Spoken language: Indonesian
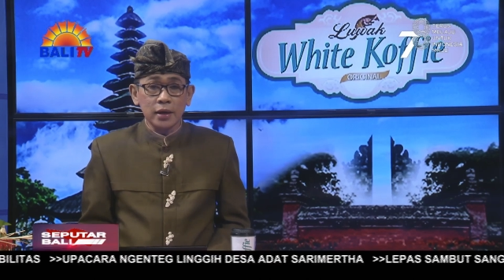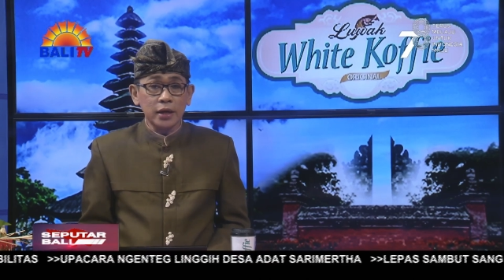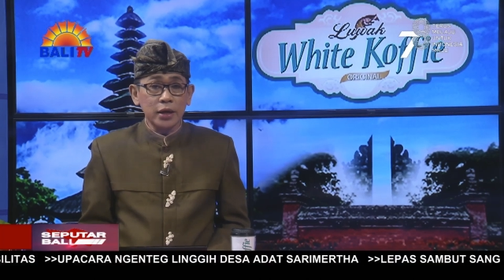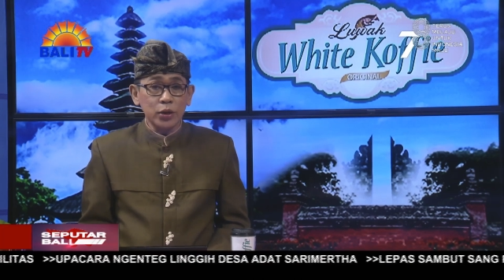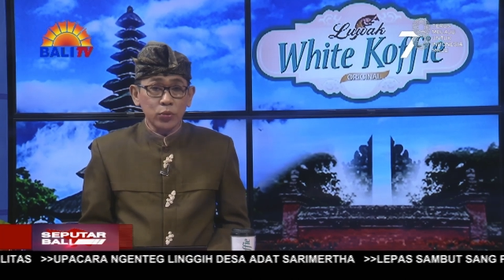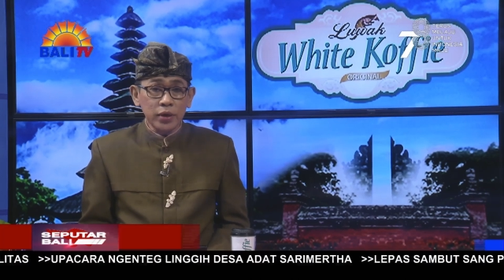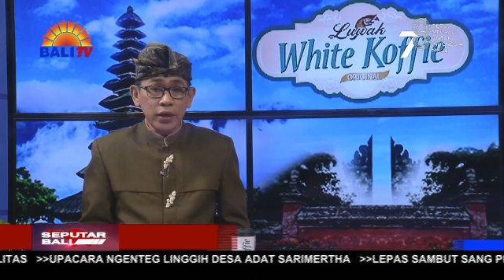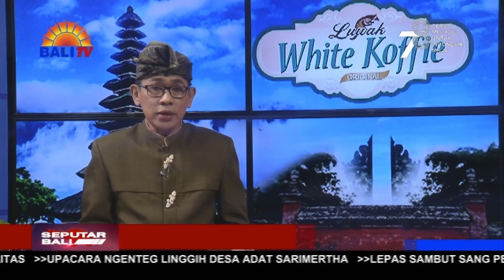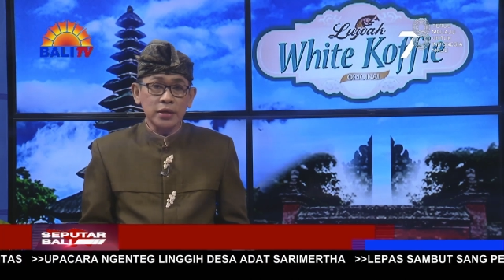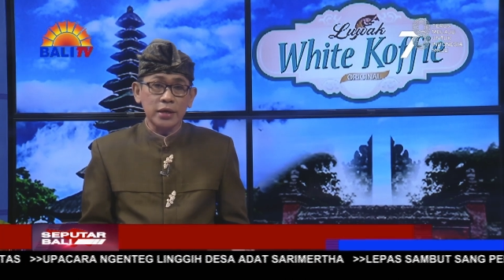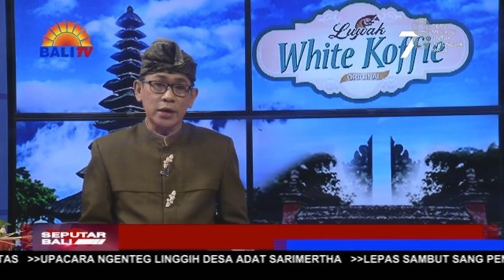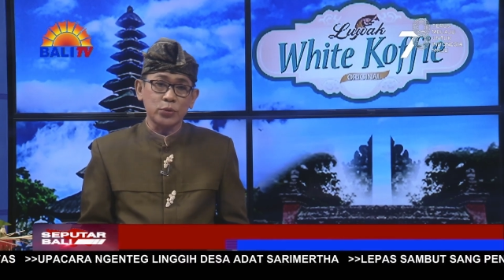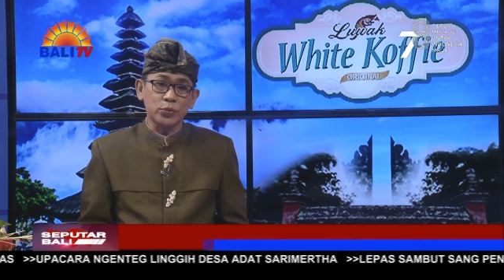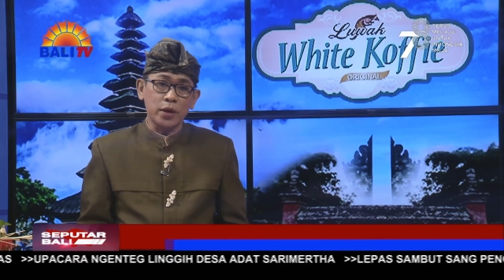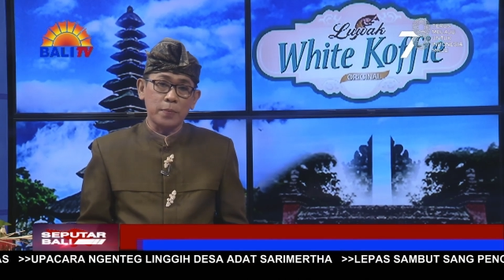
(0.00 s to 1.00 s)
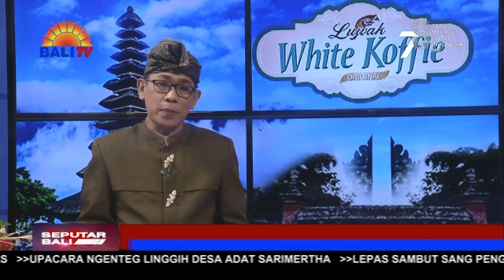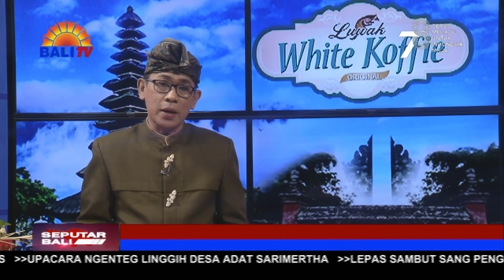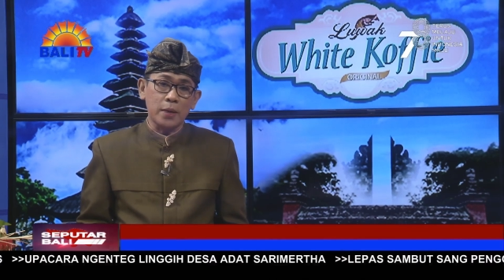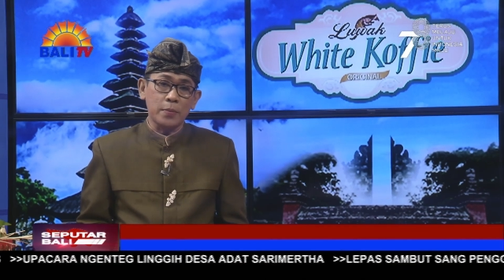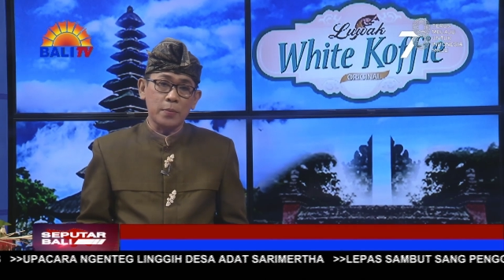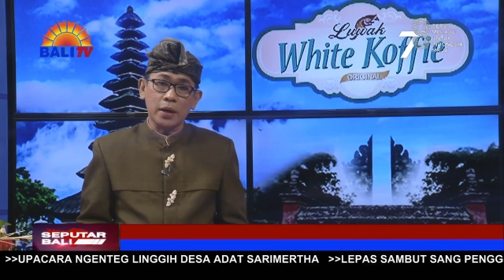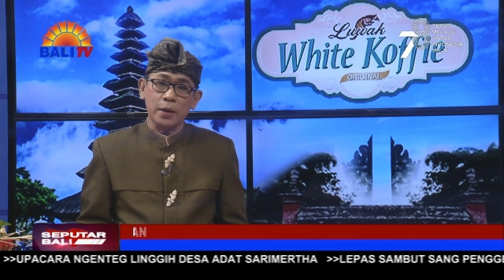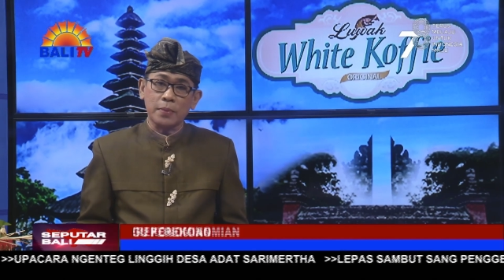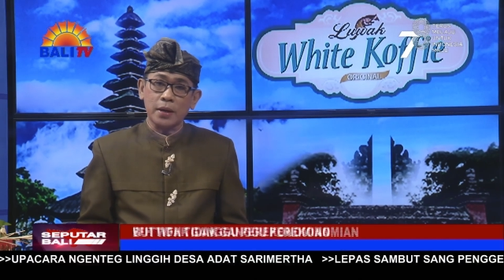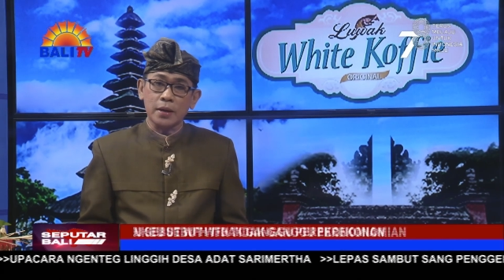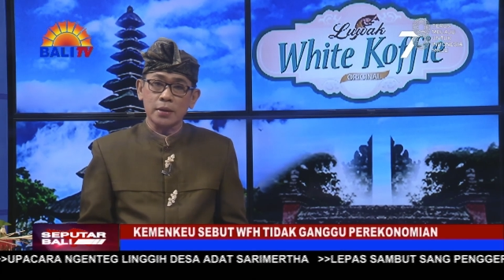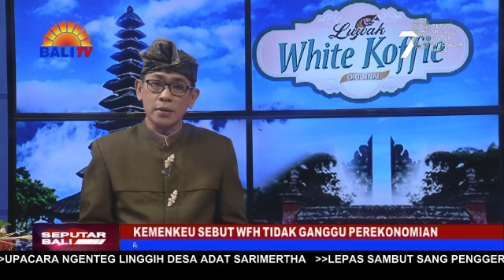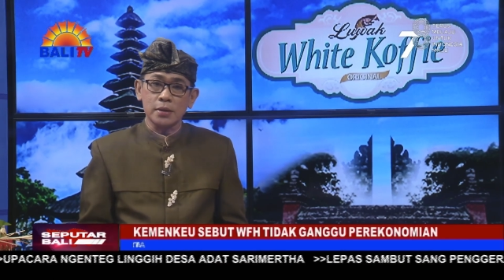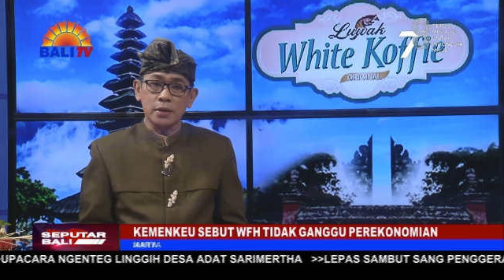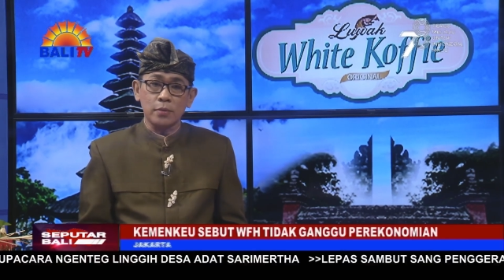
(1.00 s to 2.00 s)
Indonesia sudah pernah menerapkan
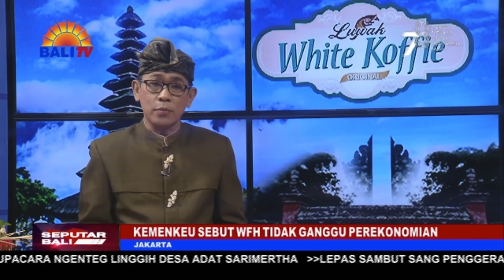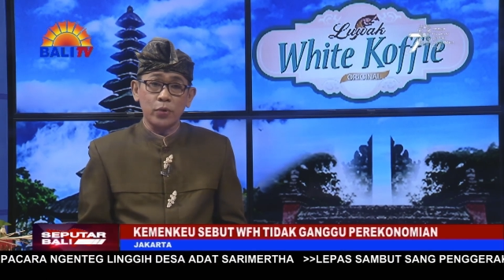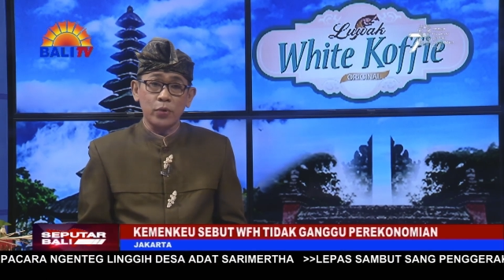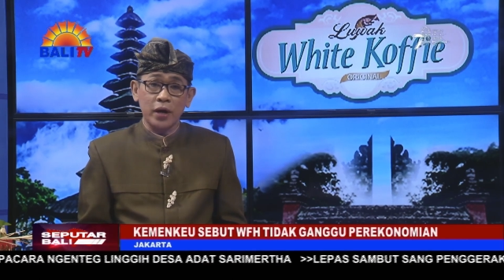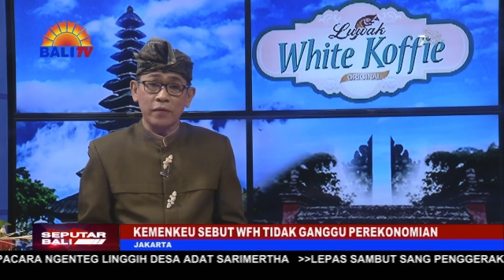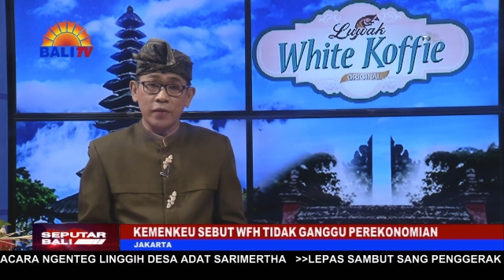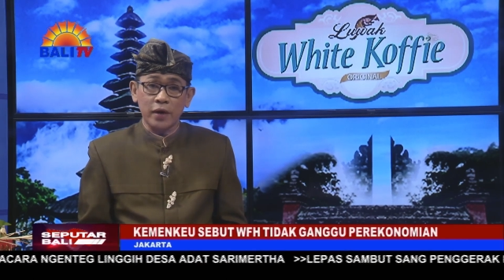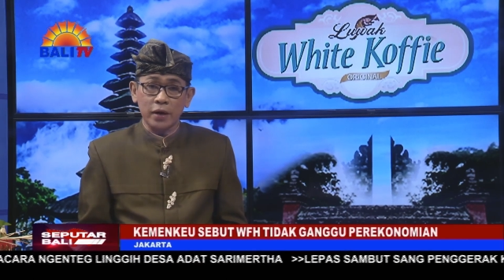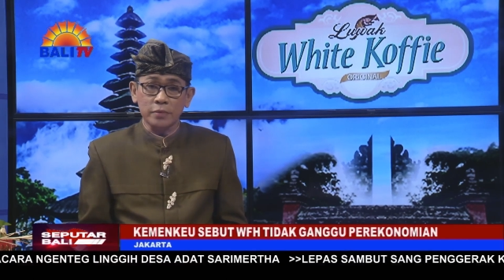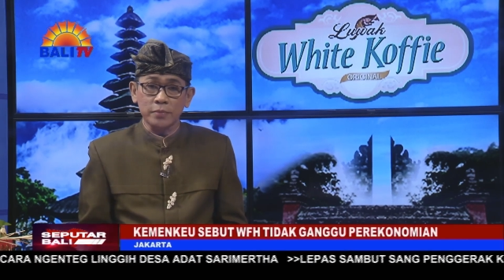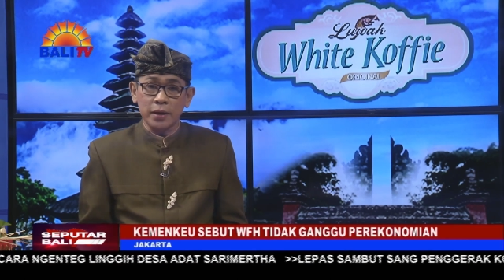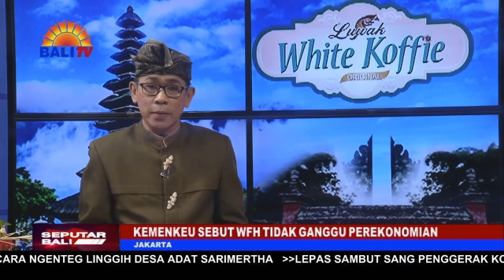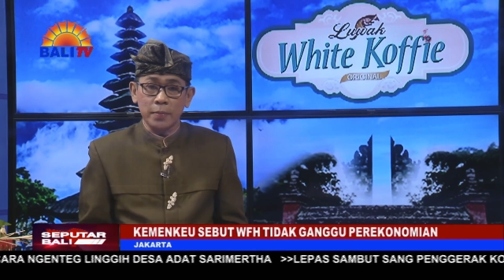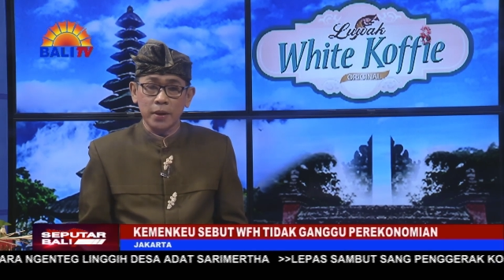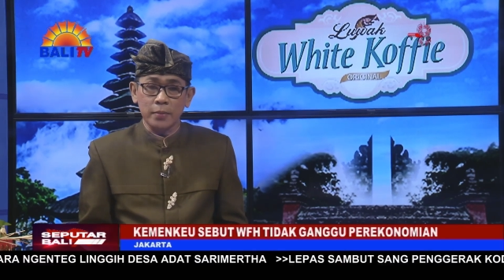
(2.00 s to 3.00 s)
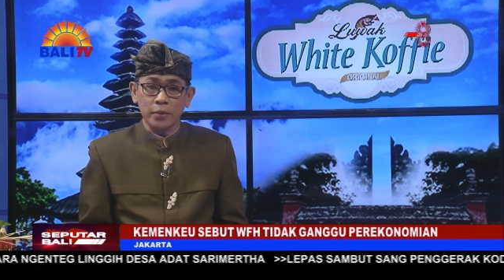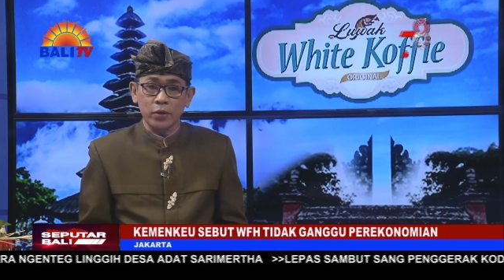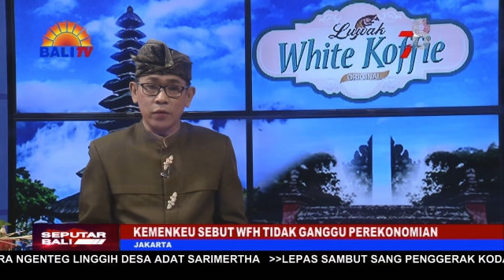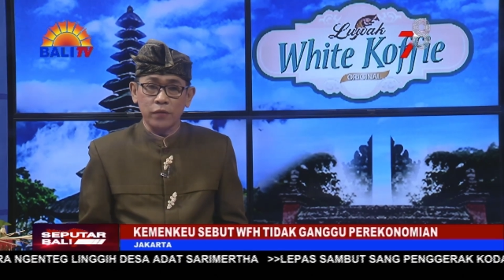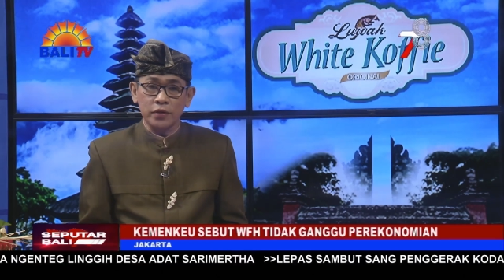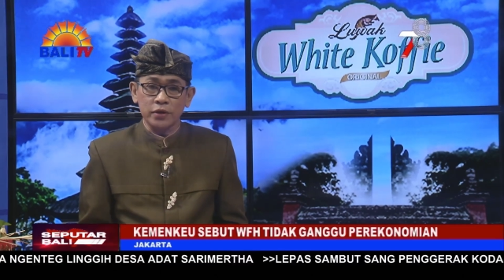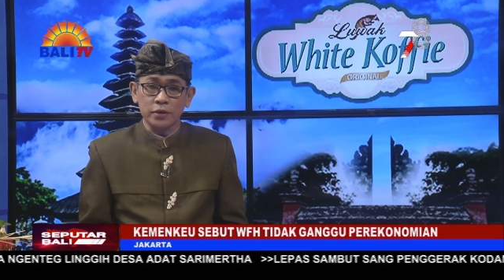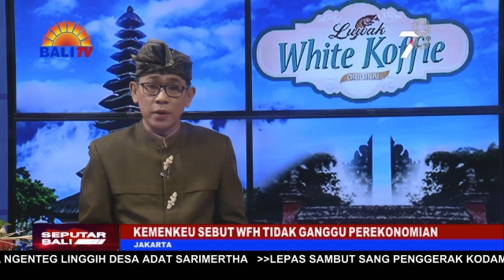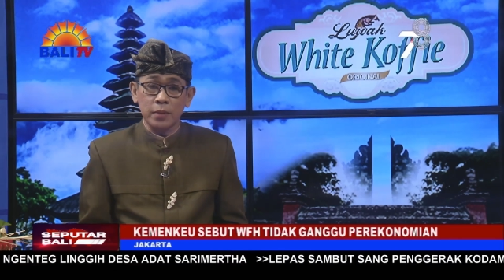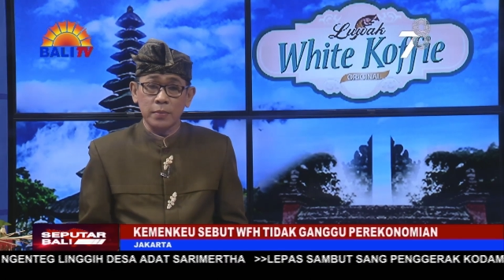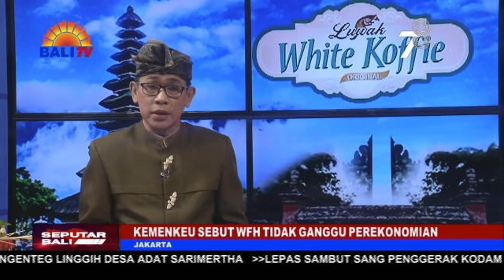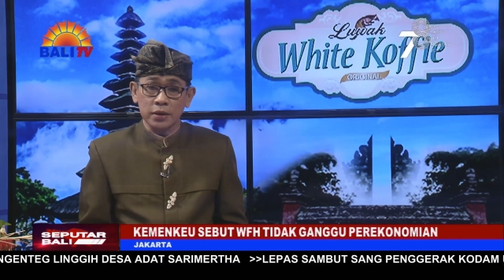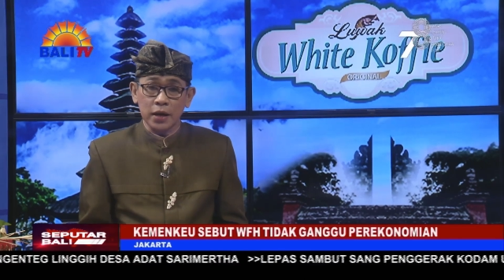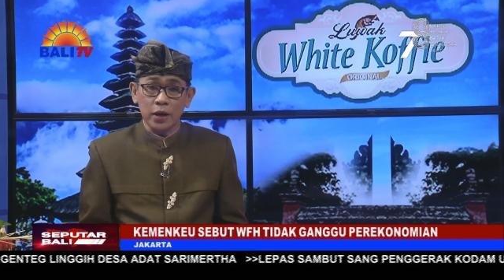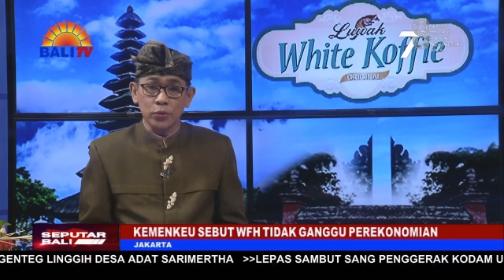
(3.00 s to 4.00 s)
sistem WFH pada pandemi COVID-19
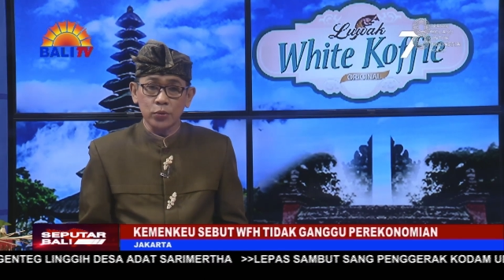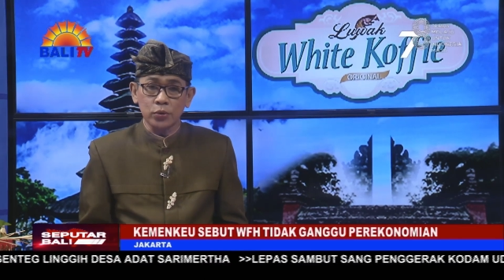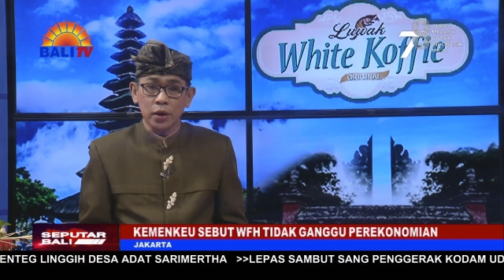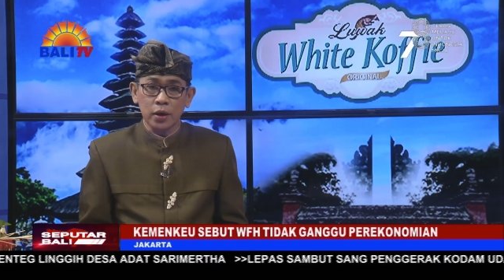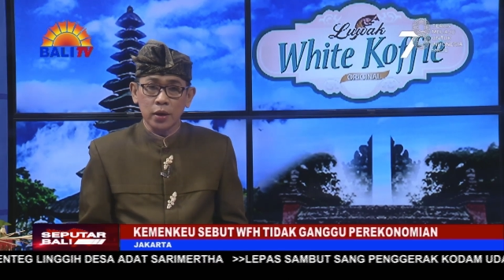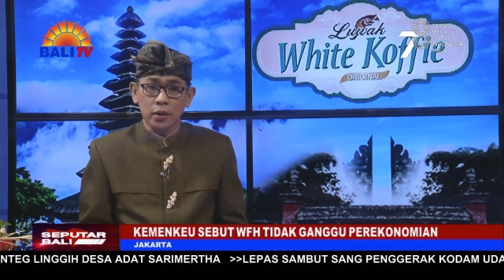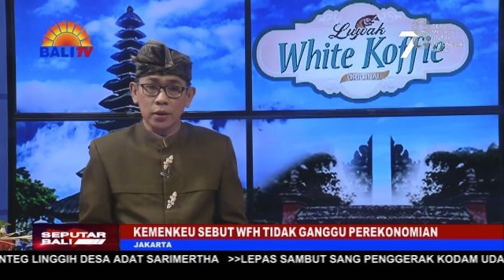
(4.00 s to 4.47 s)
lalu